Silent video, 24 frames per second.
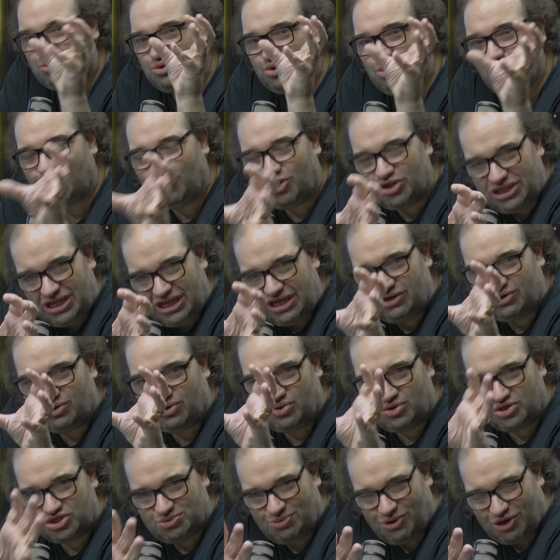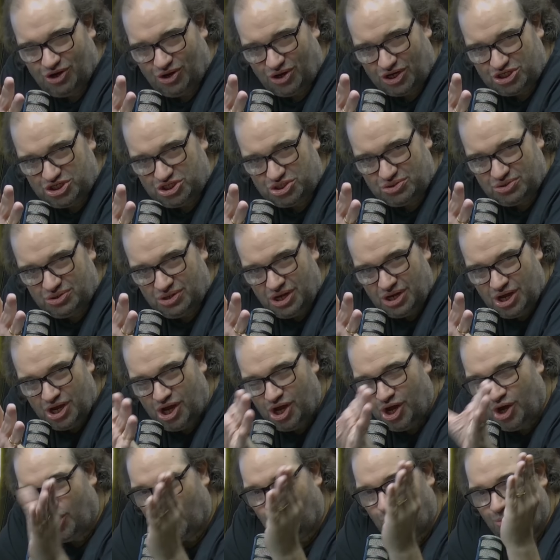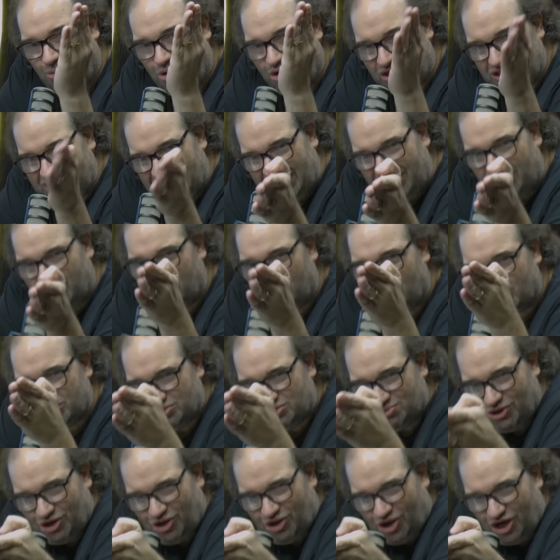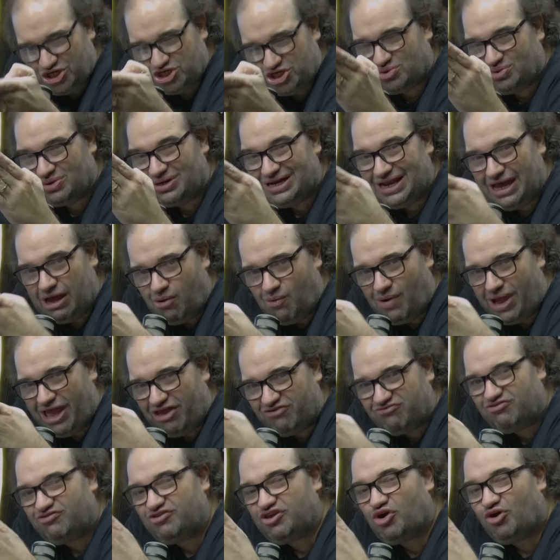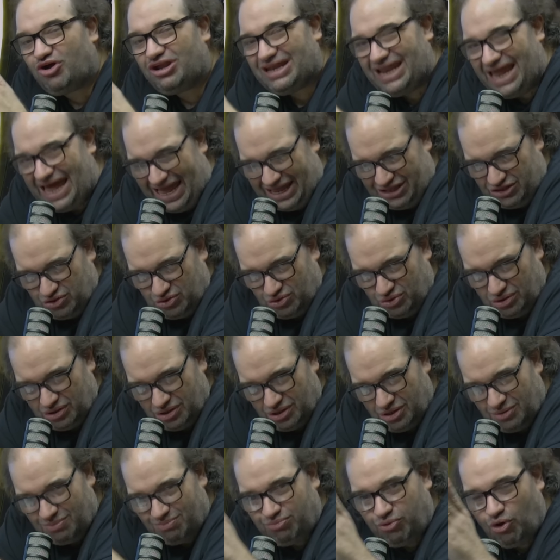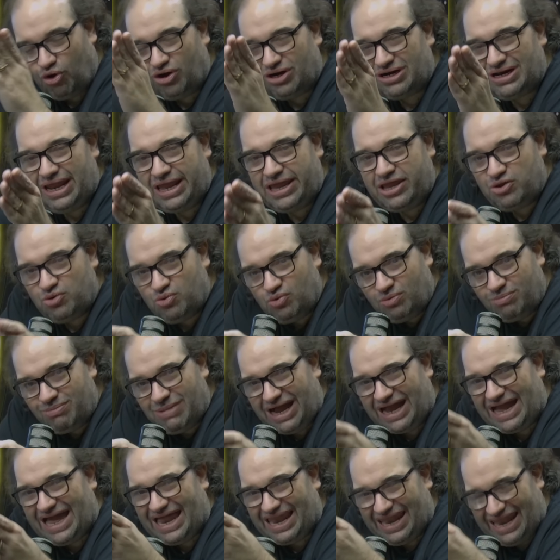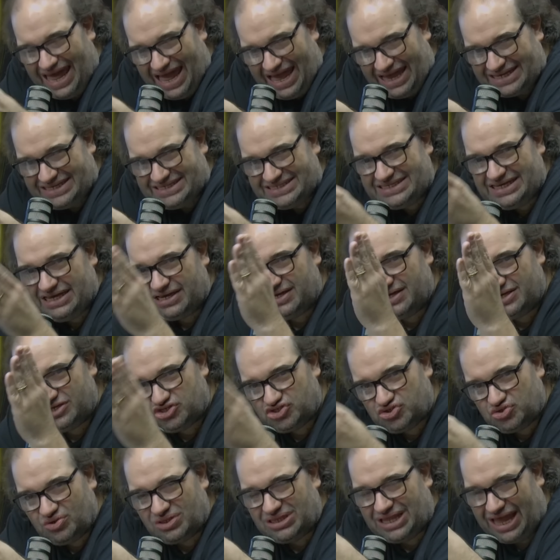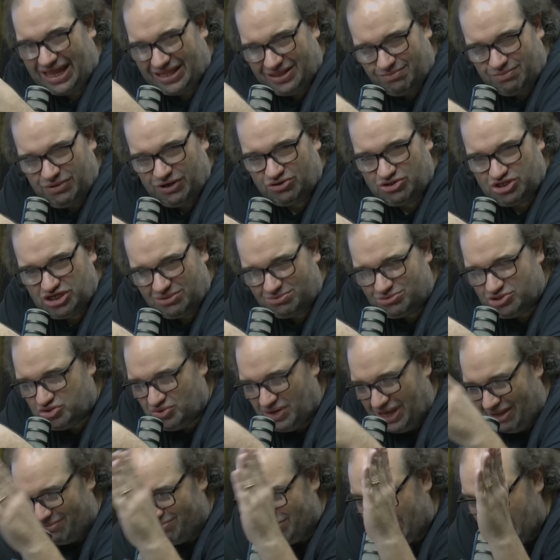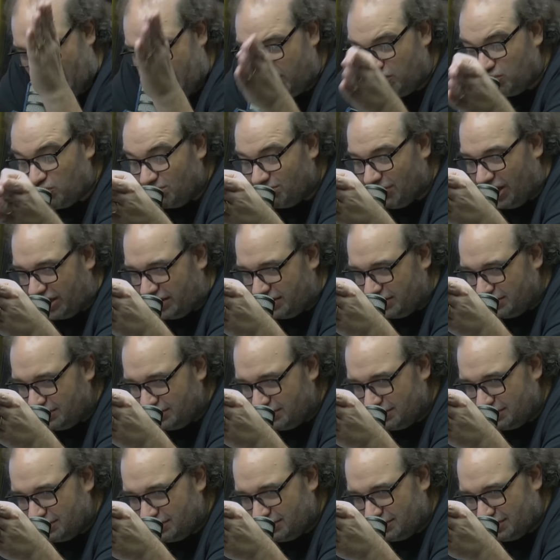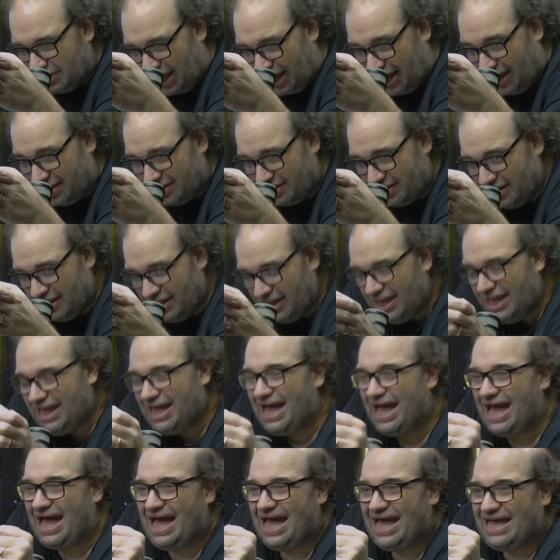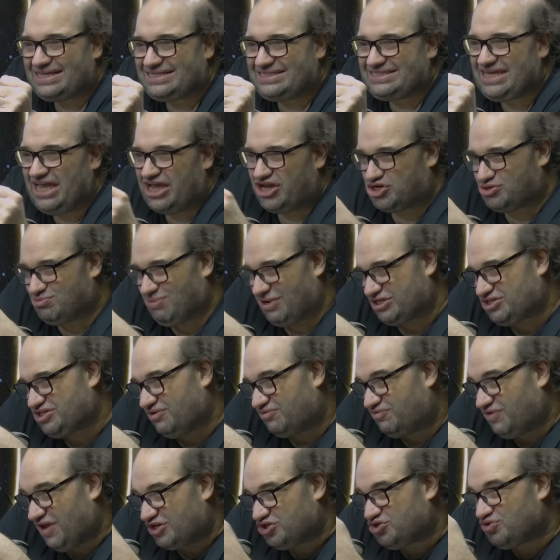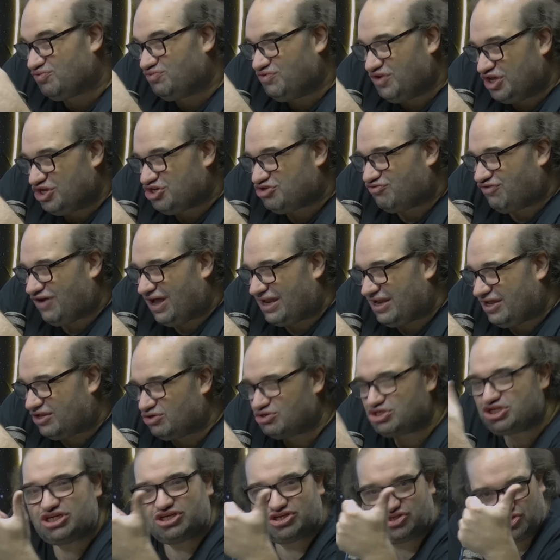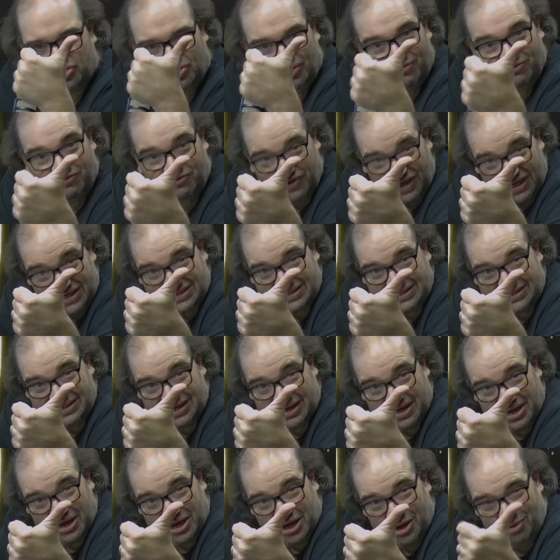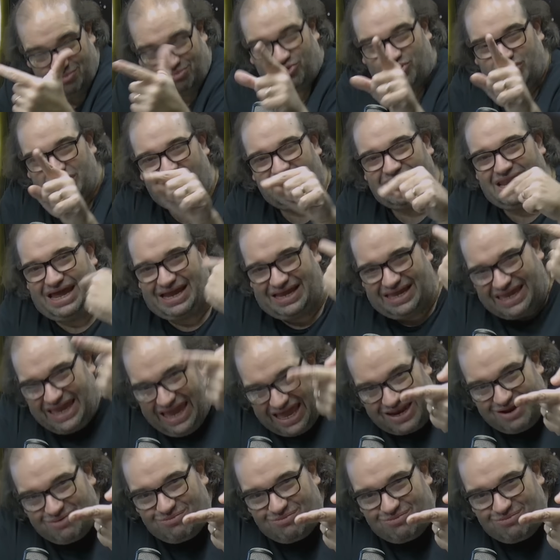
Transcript: no modelo cosmológico. O modelo cosmológico não é violado por nenhuma galáxia estudada pelo James Webb. Nenhuma. Tá? Ah, Sérgio, mas você fez um vídeo falando disso. Fiz, porque naquele